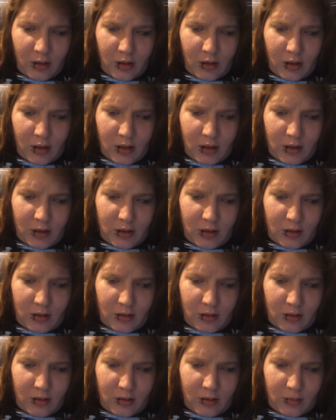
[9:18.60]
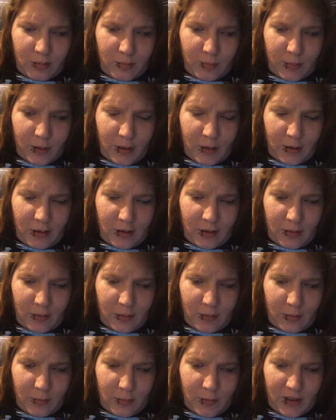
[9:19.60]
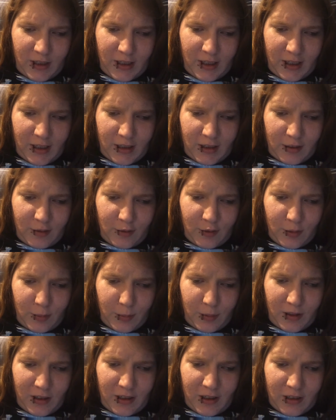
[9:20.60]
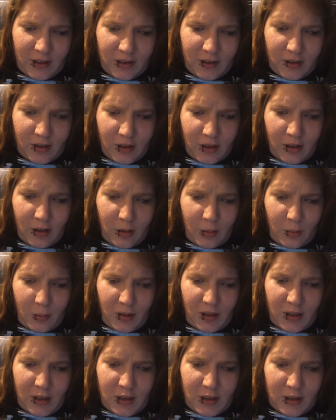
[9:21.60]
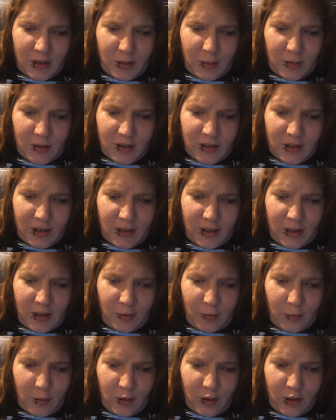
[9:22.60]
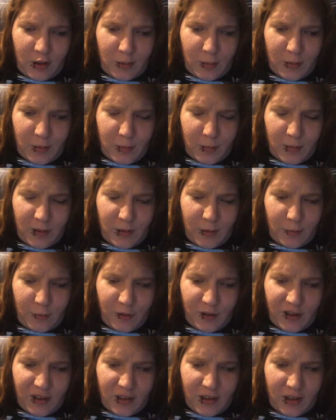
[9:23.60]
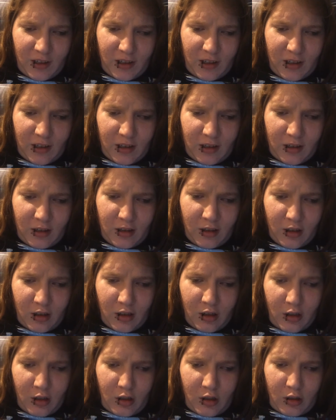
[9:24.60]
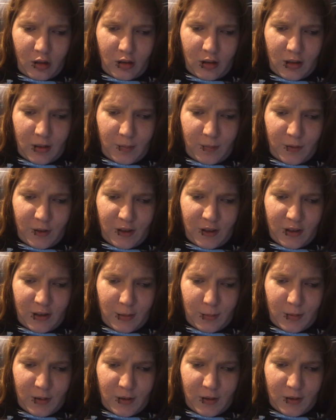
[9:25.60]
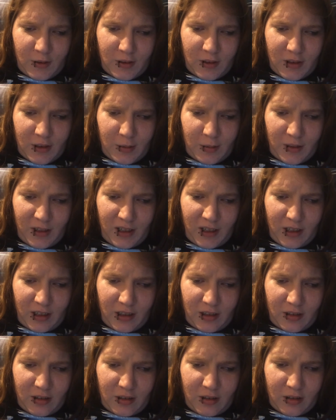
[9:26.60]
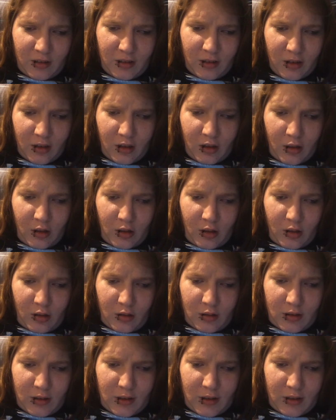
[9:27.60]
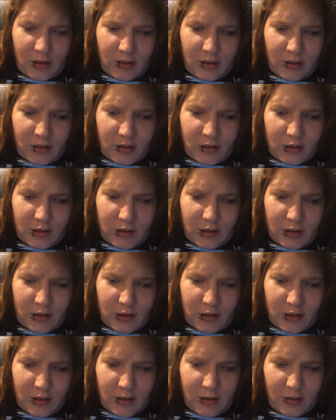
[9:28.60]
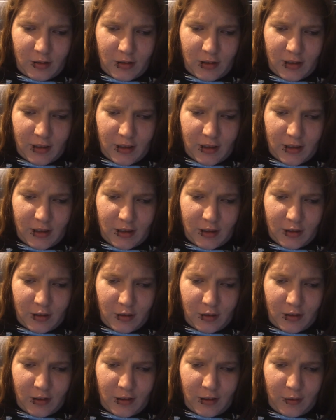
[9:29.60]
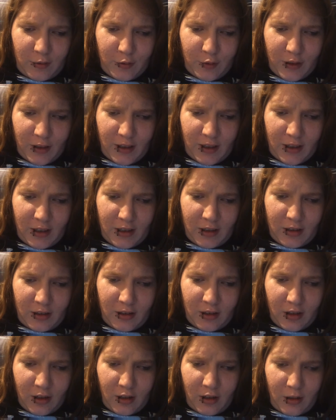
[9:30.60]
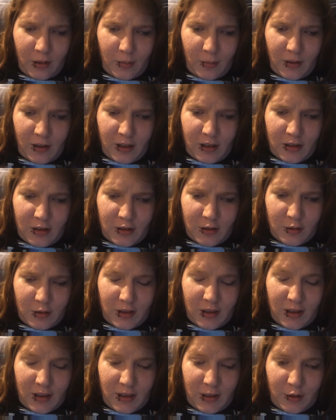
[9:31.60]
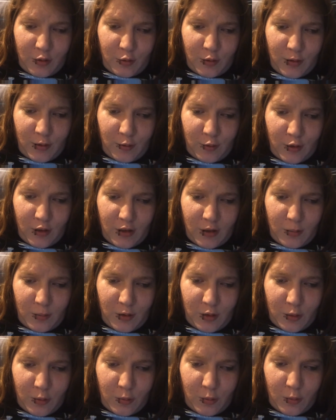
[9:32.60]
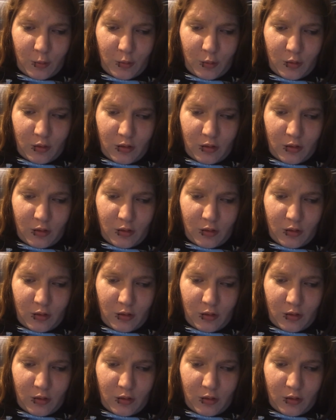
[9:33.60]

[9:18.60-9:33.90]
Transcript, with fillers: in, bei Magenta verbracht, weil ich da was klären wollte mit meinem Vertrag und habe 40 Minuten gewartet und dann schließlich und endlich doch aufgelegt, weil ich so genervt war von dem Ton,